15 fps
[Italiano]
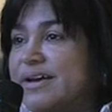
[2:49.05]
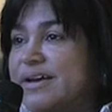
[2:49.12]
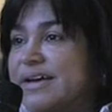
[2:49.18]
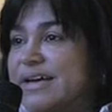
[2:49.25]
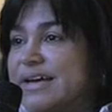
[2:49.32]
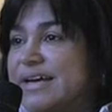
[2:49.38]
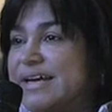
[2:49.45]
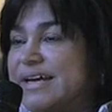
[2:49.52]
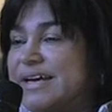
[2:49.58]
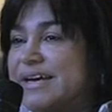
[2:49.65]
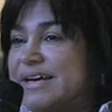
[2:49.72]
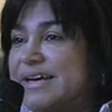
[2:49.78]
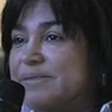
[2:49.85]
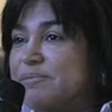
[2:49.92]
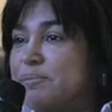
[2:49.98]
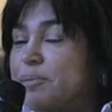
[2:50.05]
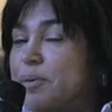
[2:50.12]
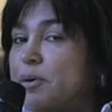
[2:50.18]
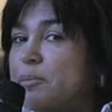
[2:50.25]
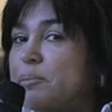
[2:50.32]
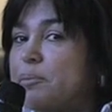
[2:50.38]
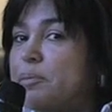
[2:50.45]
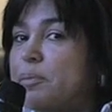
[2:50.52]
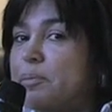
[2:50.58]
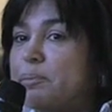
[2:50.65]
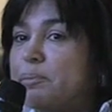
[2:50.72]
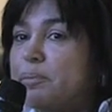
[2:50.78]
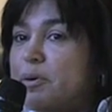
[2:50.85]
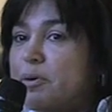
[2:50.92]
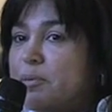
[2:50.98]
eh, pro,
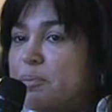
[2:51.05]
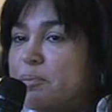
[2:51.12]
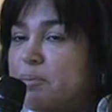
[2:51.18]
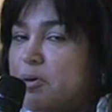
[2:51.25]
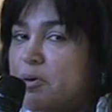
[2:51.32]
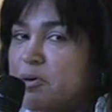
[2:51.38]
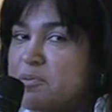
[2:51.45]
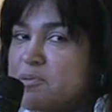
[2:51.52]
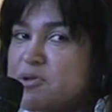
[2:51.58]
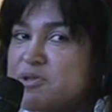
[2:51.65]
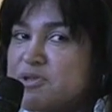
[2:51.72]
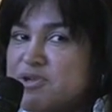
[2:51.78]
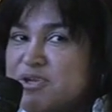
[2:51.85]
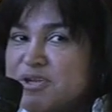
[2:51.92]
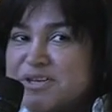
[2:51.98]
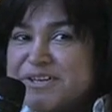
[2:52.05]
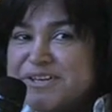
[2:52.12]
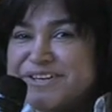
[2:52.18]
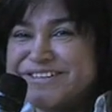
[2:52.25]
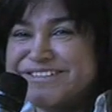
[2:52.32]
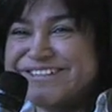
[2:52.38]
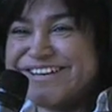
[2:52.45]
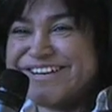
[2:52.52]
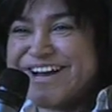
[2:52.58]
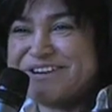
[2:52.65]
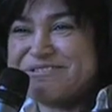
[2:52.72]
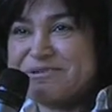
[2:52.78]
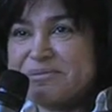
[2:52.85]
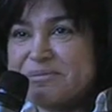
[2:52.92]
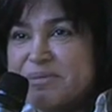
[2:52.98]
pro, pro, come si dice in, in
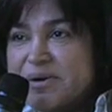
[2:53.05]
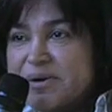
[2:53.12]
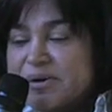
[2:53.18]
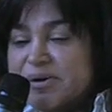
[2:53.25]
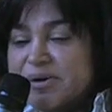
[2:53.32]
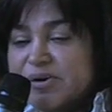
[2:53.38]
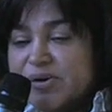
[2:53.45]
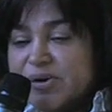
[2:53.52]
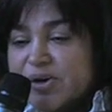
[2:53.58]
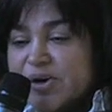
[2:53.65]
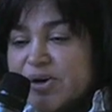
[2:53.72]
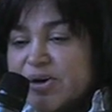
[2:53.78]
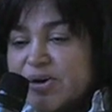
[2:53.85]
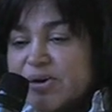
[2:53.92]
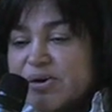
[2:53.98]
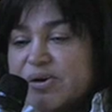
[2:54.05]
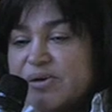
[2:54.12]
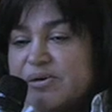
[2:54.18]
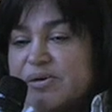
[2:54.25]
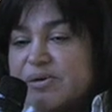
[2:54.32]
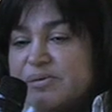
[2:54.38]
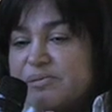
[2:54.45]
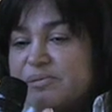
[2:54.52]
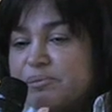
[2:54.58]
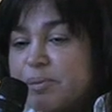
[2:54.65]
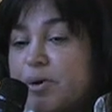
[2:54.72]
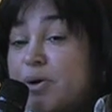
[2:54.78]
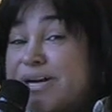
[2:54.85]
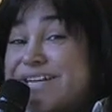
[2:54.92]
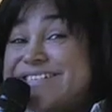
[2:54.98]
italiano eh, ehm,
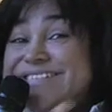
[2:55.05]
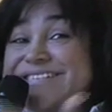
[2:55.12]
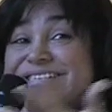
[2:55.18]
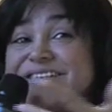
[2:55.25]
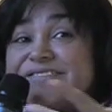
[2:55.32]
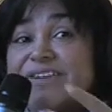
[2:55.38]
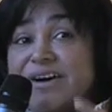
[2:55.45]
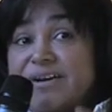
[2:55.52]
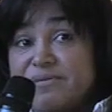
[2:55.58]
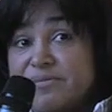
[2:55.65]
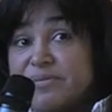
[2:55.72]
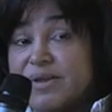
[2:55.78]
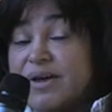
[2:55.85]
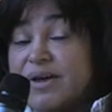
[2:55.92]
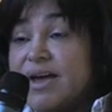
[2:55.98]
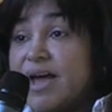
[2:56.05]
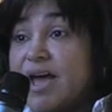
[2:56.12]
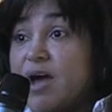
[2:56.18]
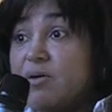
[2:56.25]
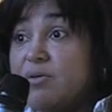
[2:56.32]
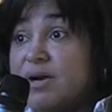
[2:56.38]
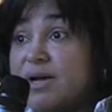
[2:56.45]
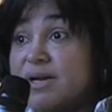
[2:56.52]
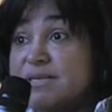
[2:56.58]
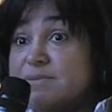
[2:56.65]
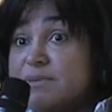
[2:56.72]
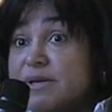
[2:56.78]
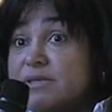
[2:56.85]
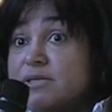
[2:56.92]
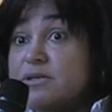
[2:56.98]
progressiva è una
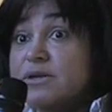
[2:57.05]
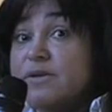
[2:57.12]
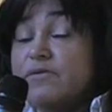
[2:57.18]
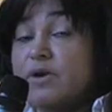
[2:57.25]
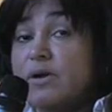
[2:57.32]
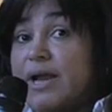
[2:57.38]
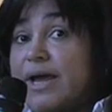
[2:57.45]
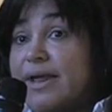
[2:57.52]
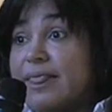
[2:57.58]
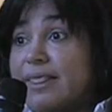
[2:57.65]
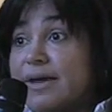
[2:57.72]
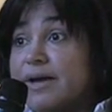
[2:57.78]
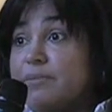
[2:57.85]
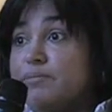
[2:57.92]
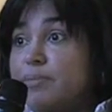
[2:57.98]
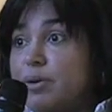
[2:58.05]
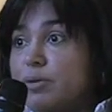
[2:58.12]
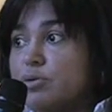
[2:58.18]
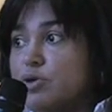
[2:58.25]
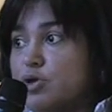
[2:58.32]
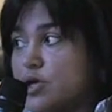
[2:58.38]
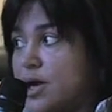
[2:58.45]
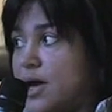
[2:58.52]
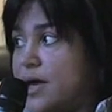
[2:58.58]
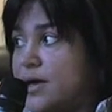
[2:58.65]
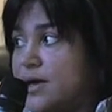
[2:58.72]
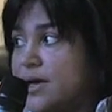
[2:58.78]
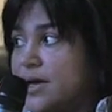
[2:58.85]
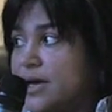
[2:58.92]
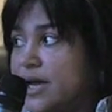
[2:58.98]
respirazione violenta che brucia
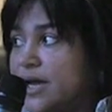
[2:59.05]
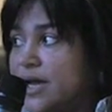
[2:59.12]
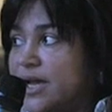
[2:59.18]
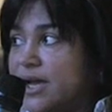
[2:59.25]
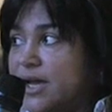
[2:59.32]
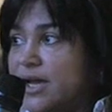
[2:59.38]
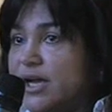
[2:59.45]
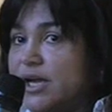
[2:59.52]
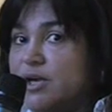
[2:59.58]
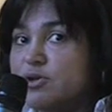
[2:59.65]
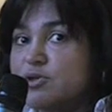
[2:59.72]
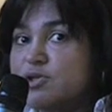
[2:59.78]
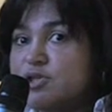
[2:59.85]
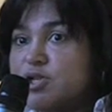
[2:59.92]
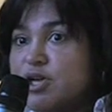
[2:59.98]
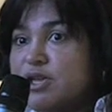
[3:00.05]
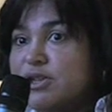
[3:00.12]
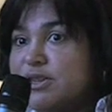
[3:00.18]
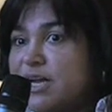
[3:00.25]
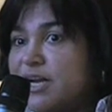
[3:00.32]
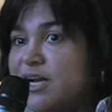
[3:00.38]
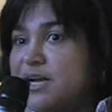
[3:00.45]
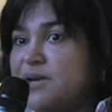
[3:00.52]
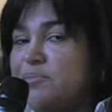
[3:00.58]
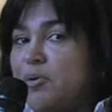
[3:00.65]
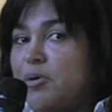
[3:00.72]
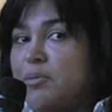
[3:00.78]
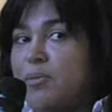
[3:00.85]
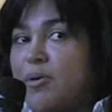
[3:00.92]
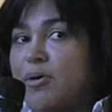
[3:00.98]
eh, i nostri teneri
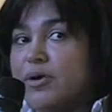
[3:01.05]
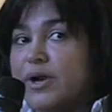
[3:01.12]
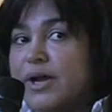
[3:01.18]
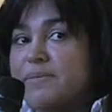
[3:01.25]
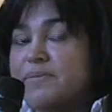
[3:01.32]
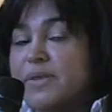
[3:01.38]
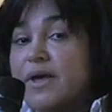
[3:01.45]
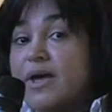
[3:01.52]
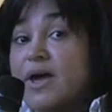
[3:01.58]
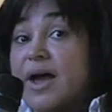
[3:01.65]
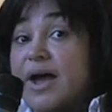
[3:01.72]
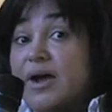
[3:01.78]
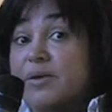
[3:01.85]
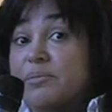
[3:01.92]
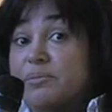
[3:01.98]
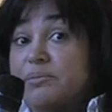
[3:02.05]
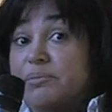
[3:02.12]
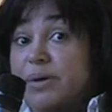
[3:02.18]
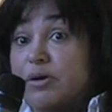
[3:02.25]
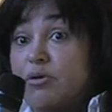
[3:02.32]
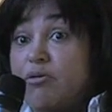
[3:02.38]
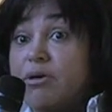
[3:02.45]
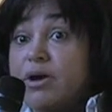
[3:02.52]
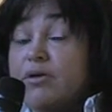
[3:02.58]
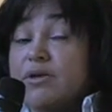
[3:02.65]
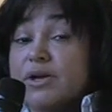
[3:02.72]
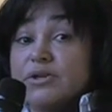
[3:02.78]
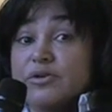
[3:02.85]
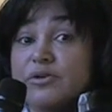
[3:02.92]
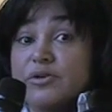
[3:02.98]
polmoni per cui
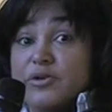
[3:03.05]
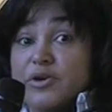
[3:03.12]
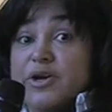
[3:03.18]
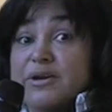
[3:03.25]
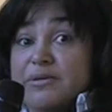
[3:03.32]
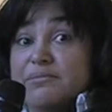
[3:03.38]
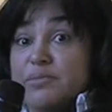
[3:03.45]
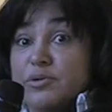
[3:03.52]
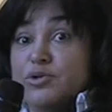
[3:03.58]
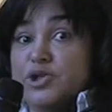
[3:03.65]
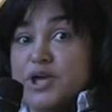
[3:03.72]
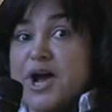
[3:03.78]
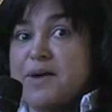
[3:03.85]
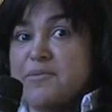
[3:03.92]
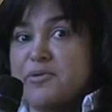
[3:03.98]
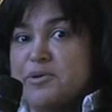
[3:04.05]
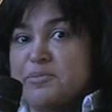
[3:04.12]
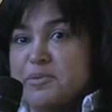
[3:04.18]
quando noi bruciamo